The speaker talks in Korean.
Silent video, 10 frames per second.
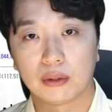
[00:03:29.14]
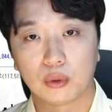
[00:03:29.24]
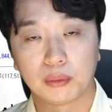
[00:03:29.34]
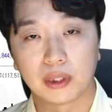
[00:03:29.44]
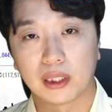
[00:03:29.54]

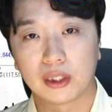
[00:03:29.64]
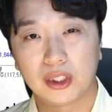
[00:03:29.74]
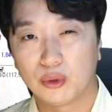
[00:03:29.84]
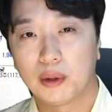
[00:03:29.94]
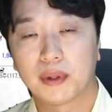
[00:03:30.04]
좀 이렇게
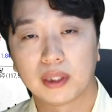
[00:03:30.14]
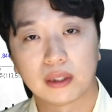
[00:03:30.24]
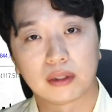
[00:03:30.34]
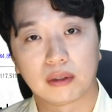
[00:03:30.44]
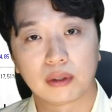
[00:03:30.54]

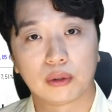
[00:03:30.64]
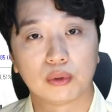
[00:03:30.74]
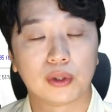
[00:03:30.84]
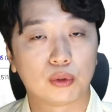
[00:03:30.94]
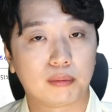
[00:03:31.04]
치워버리는 그런
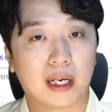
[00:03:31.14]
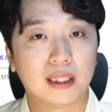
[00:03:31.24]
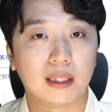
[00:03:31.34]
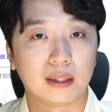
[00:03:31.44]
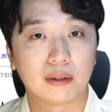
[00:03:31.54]
경우들이 좀
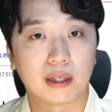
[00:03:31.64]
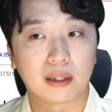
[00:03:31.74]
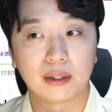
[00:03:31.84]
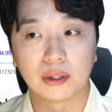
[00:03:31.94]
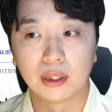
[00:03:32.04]
많이 있는 것
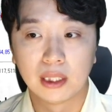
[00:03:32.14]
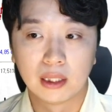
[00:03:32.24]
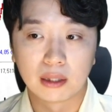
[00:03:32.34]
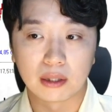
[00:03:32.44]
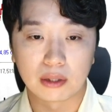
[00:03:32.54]
같아요.
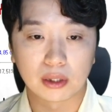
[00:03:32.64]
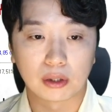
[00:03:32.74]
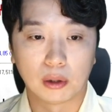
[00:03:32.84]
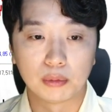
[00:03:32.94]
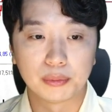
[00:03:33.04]
그래서 이제
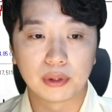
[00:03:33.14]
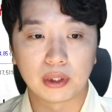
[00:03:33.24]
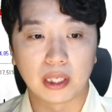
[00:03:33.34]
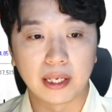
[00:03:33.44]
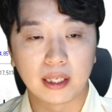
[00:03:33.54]
그런
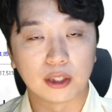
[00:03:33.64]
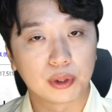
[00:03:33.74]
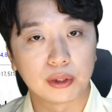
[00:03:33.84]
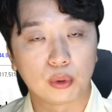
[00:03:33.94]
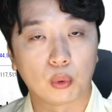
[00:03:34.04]
부분들이 내
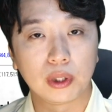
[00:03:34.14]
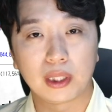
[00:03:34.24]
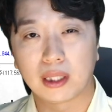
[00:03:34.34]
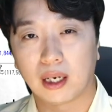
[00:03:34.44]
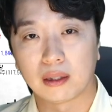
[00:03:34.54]
계좌에는 독이
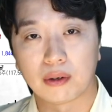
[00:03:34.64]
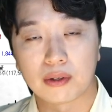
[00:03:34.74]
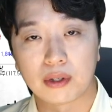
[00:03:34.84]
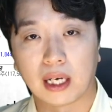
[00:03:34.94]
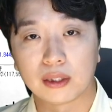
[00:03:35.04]
된다라는
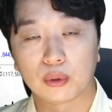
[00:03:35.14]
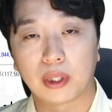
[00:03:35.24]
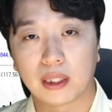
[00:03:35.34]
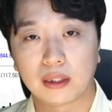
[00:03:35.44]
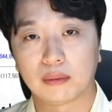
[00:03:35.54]
것을 아직도
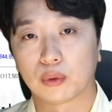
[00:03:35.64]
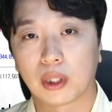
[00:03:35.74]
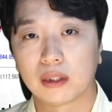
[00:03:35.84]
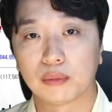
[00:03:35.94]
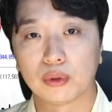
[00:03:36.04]
깨닫지
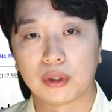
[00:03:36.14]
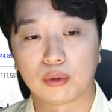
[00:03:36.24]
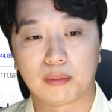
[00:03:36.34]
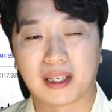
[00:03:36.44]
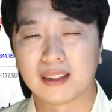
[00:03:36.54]
못하는 분들이
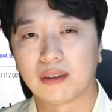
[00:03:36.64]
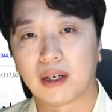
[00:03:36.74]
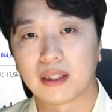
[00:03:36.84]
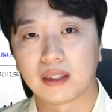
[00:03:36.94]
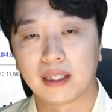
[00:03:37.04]
좀 많은 것
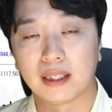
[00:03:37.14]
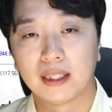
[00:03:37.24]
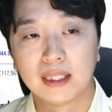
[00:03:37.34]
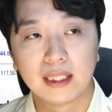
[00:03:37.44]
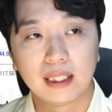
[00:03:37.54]
같은 게
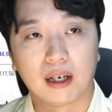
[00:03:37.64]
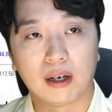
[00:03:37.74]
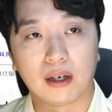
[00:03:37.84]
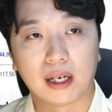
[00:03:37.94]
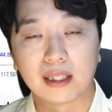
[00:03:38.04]

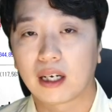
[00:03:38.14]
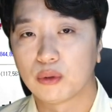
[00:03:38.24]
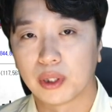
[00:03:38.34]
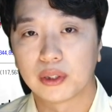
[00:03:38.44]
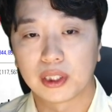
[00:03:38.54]
어,
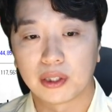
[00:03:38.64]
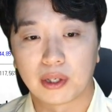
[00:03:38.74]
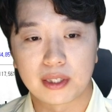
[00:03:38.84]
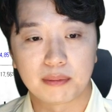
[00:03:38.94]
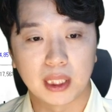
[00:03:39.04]
안타까운 현실인 것
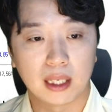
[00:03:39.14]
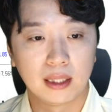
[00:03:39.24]
같습니다.